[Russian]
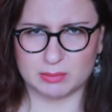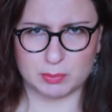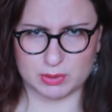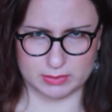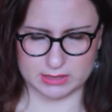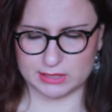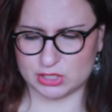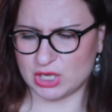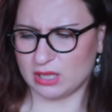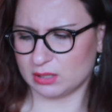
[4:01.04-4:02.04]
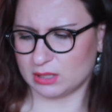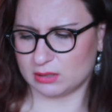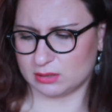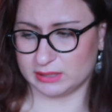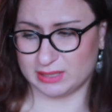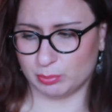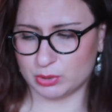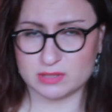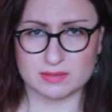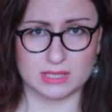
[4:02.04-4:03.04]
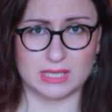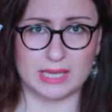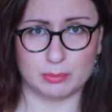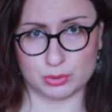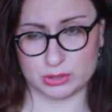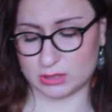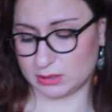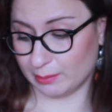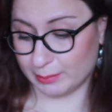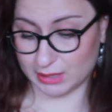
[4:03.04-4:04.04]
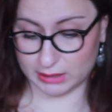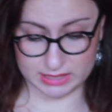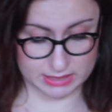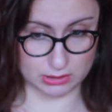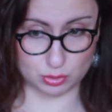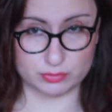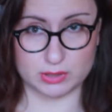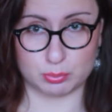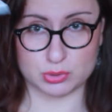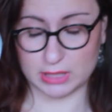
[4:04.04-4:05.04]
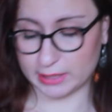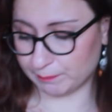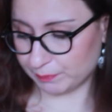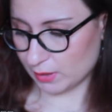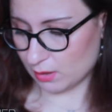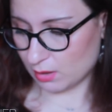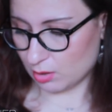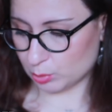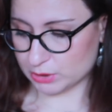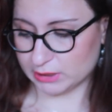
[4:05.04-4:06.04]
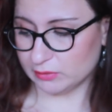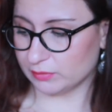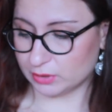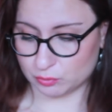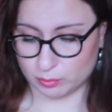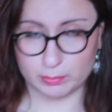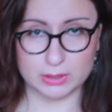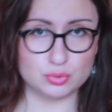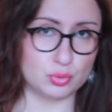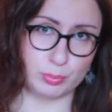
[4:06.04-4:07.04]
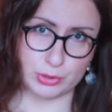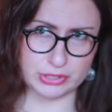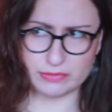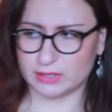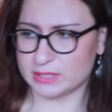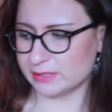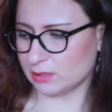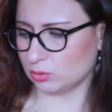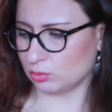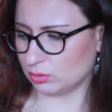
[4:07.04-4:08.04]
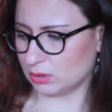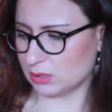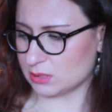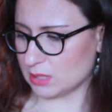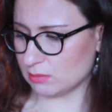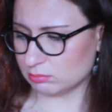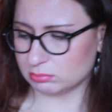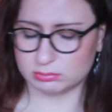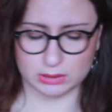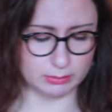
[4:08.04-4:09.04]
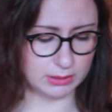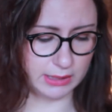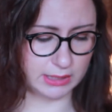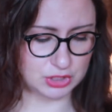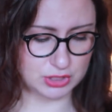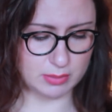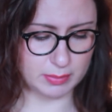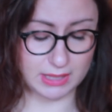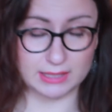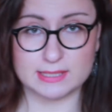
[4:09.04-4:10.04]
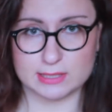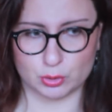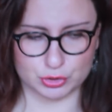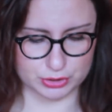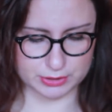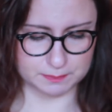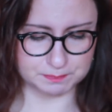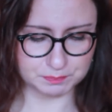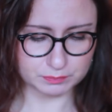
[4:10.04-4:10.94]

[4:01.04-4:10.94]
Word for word: она мне прям раздражала, как ей пользоваться, я ей просто домыла кисти, она уже вся пустая. После этого выкидываю баночку просто свои кисти, которые для лица, я мыла ей каждый день, пока она не закончилась.